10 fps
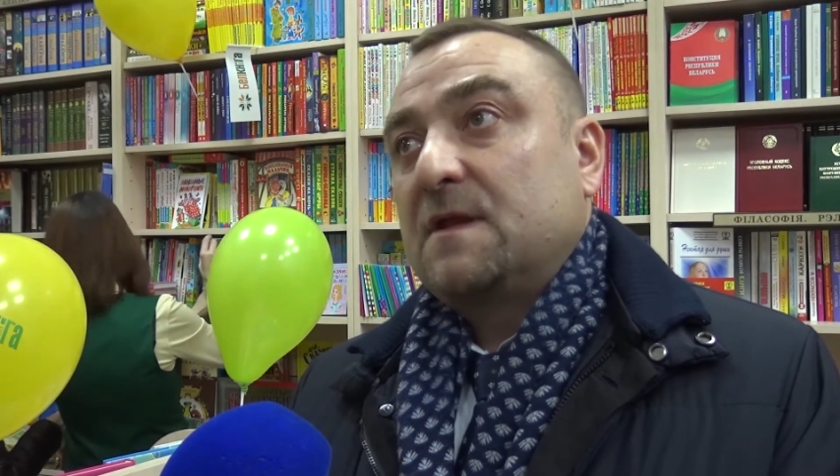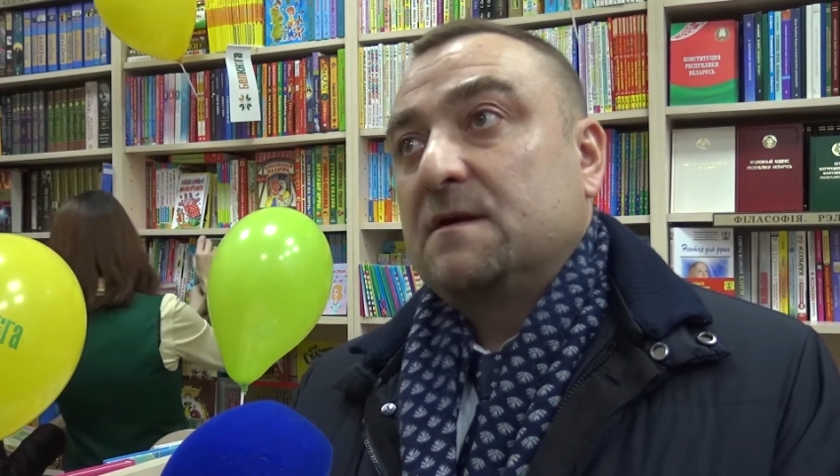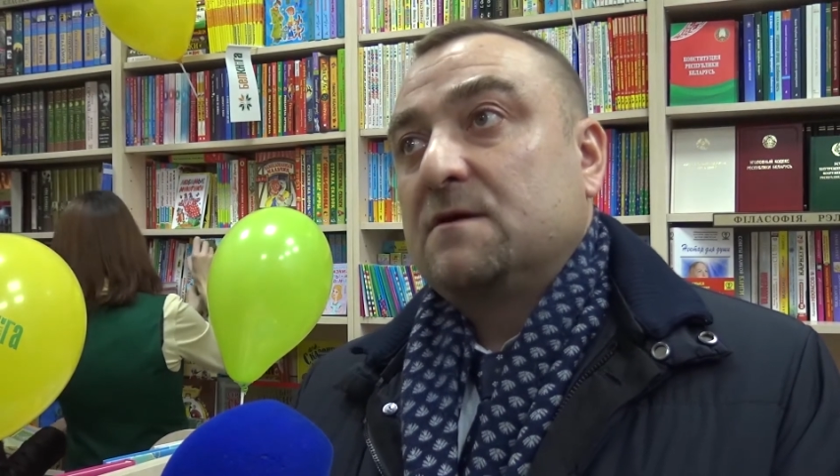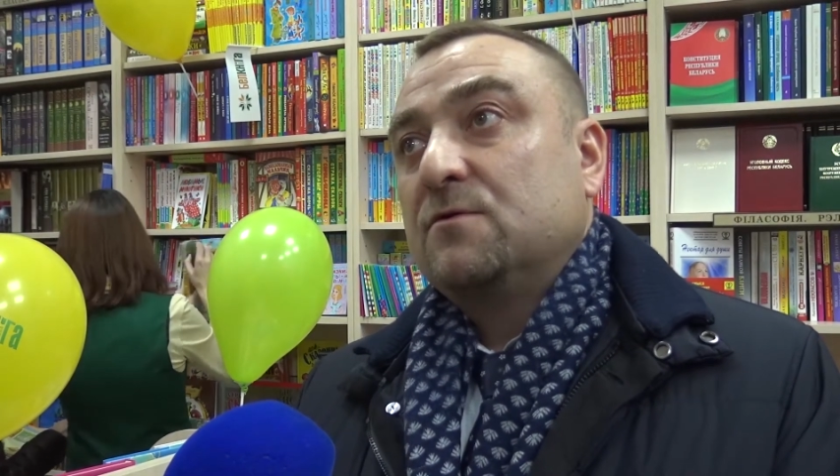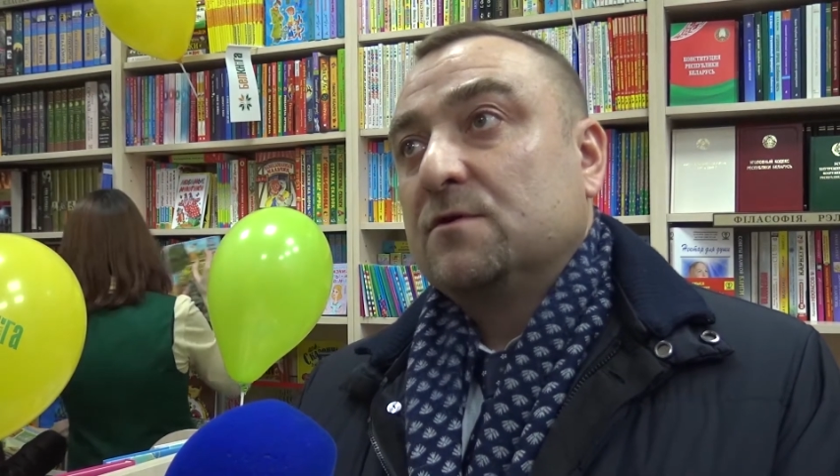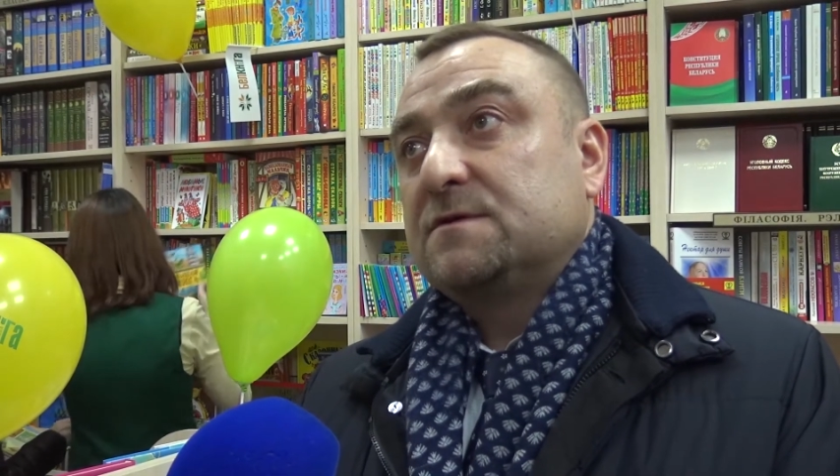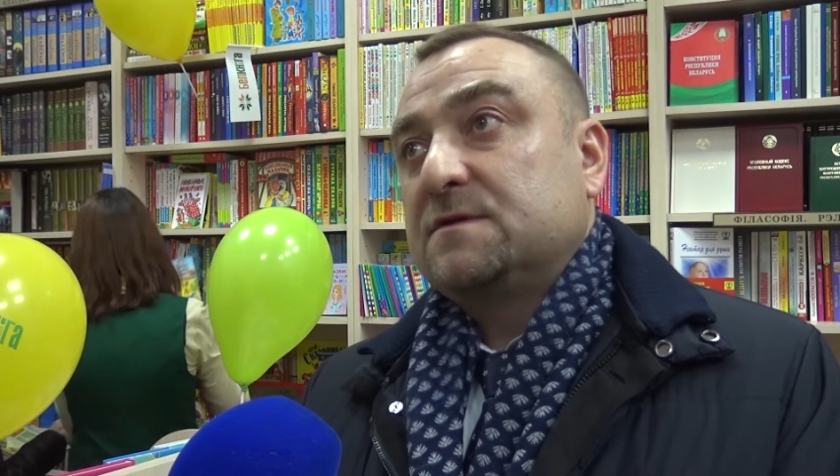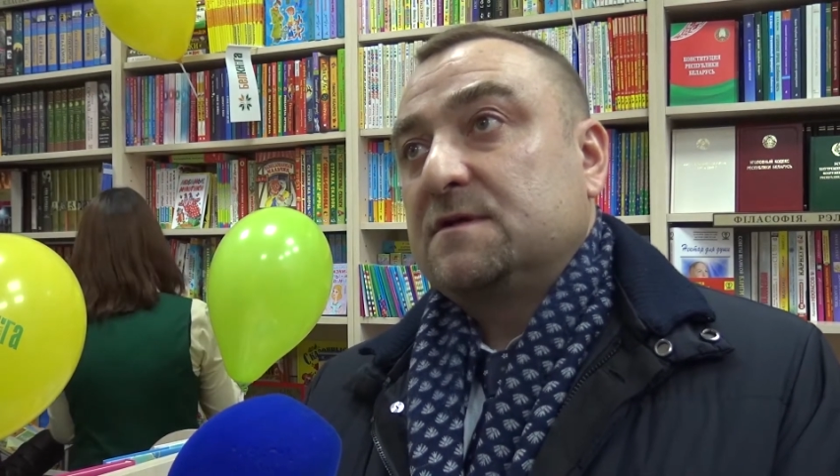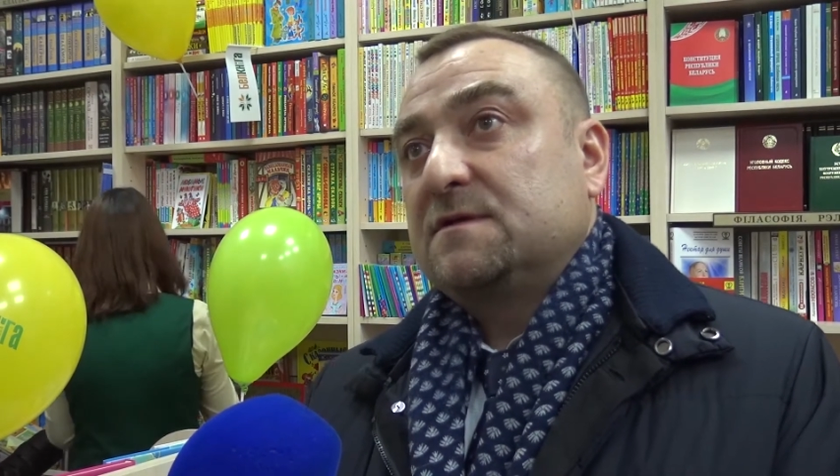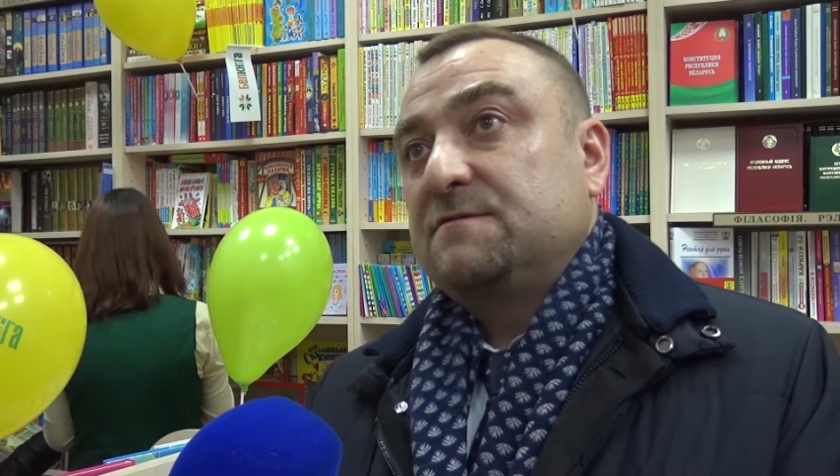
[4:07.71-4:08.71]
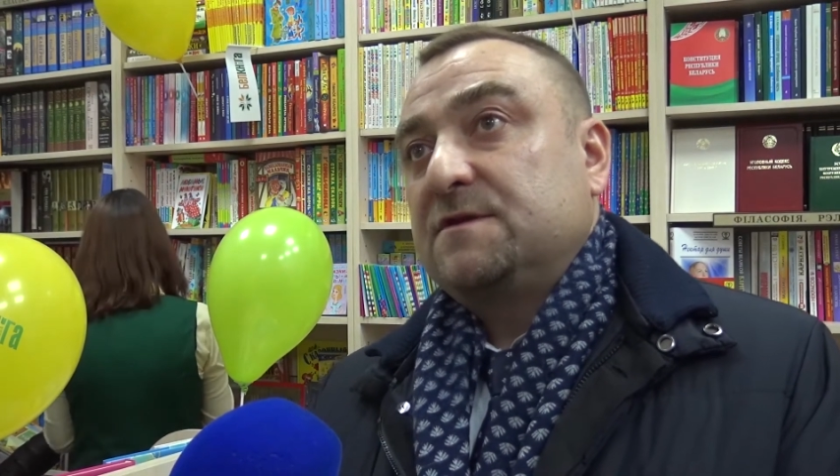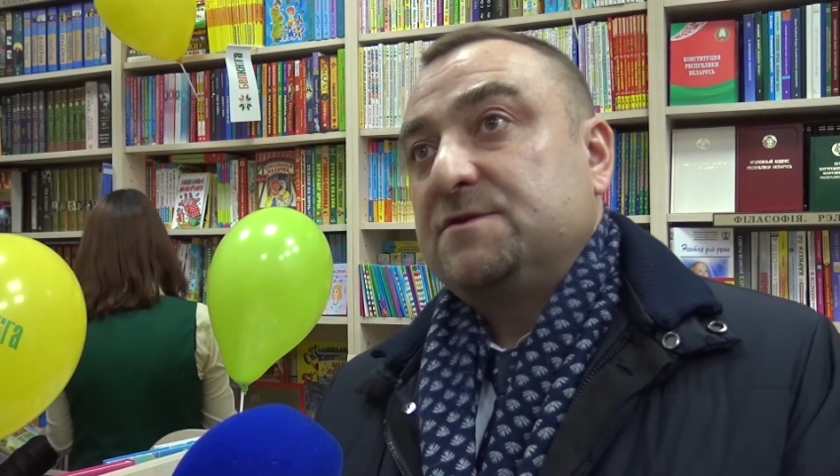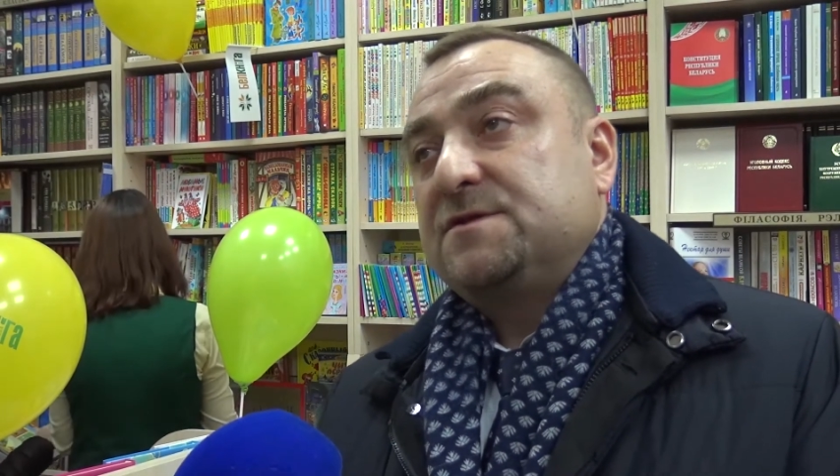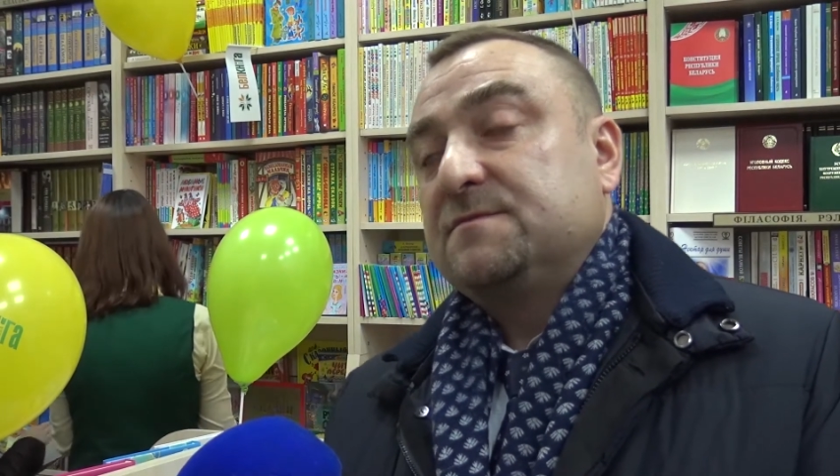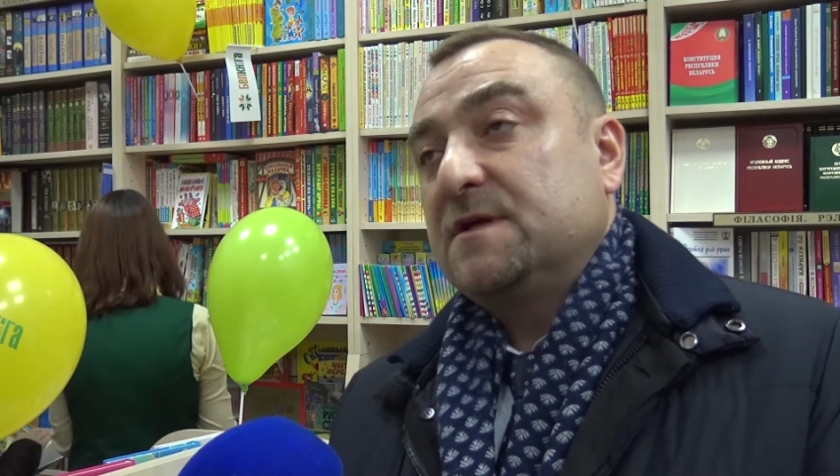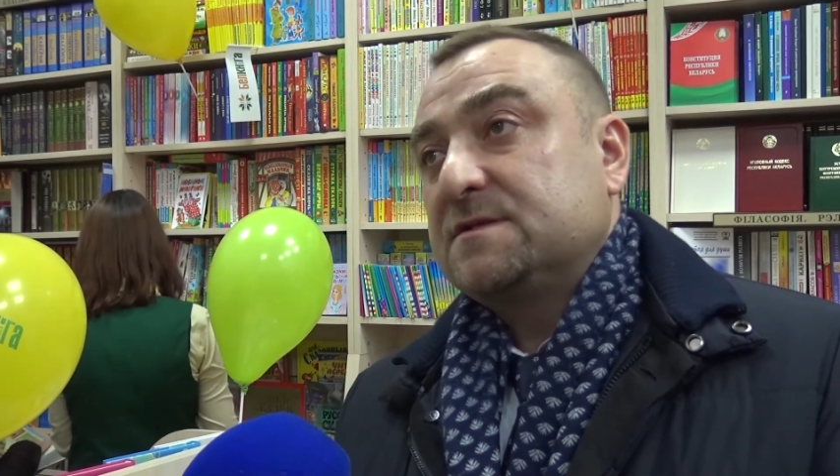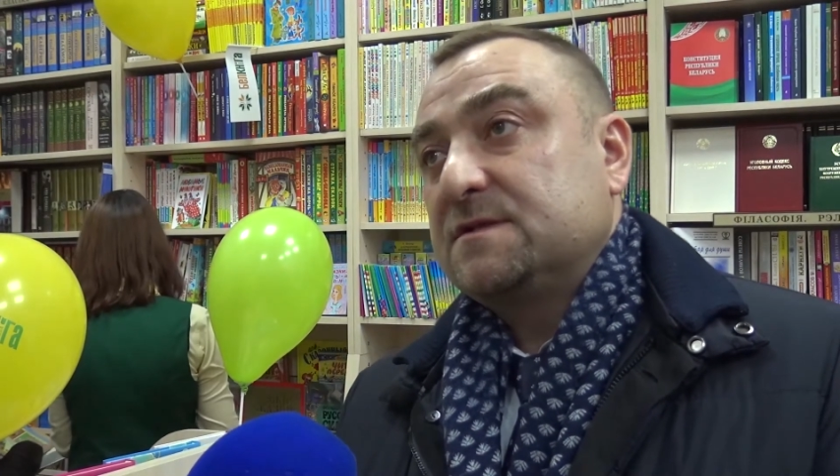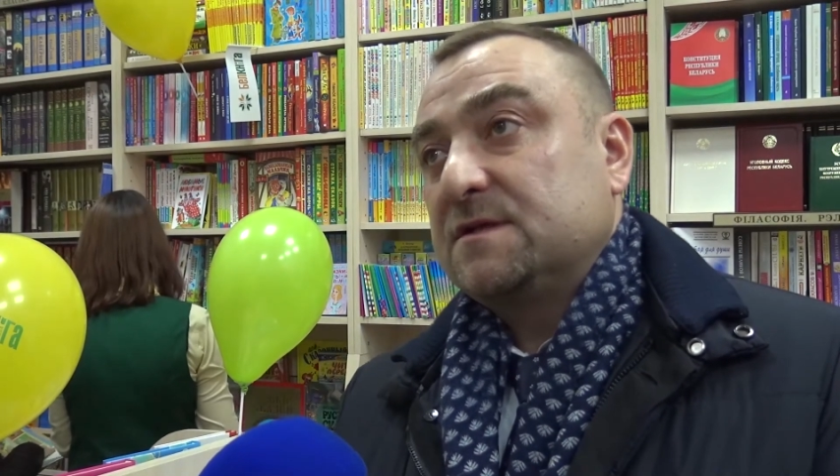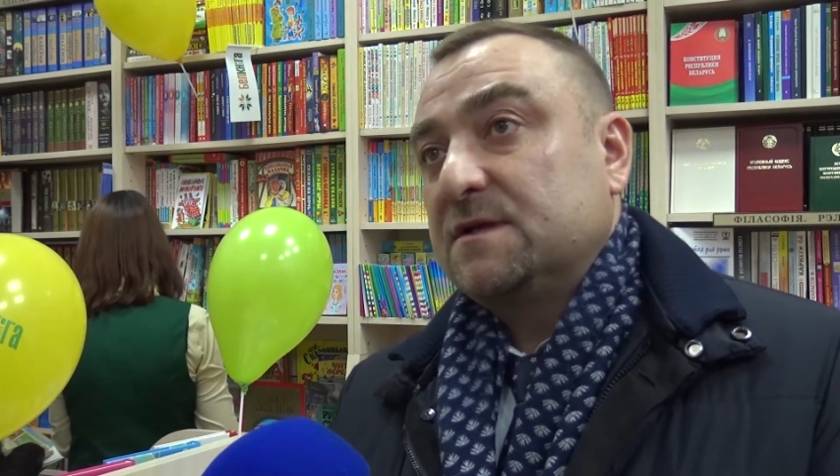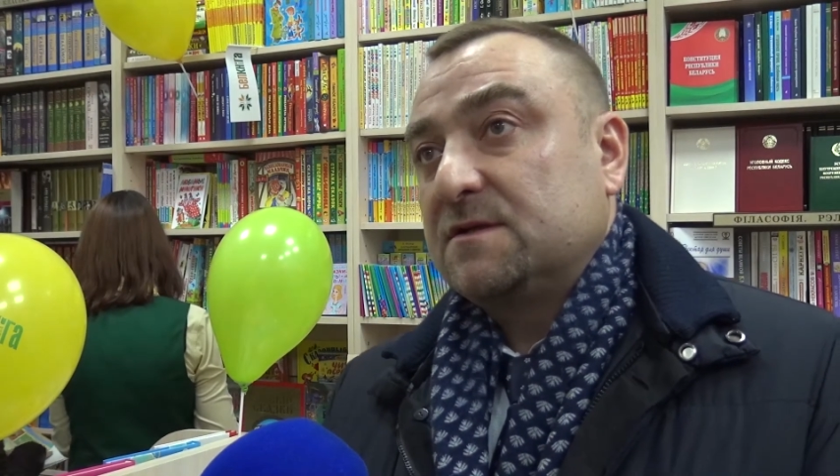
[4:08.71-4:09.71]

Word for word: а год 2017 э, –